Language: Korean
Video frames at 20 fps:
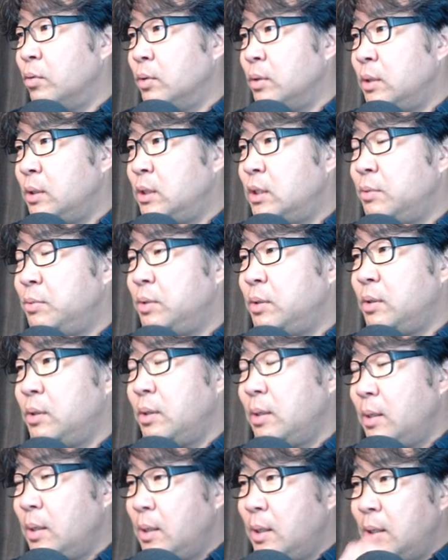이 집은
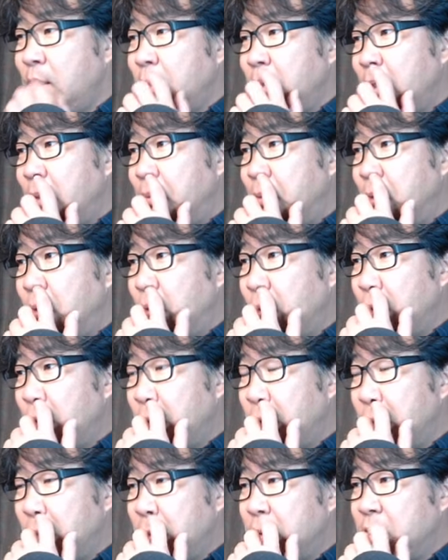덧물. 여기
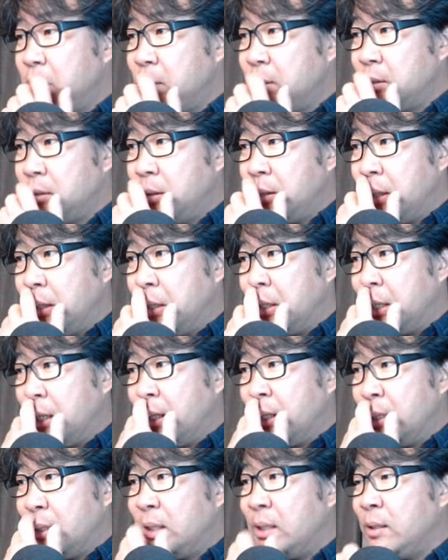현대건축에서는
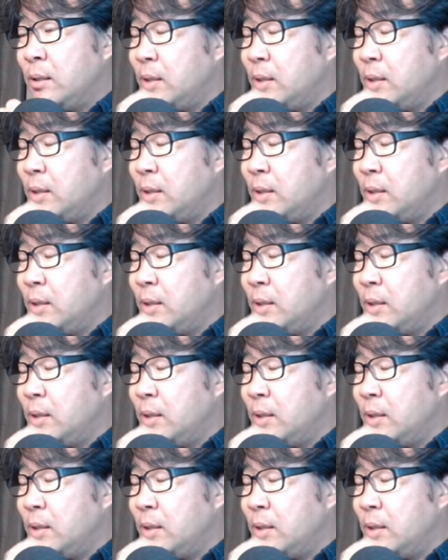옛날에는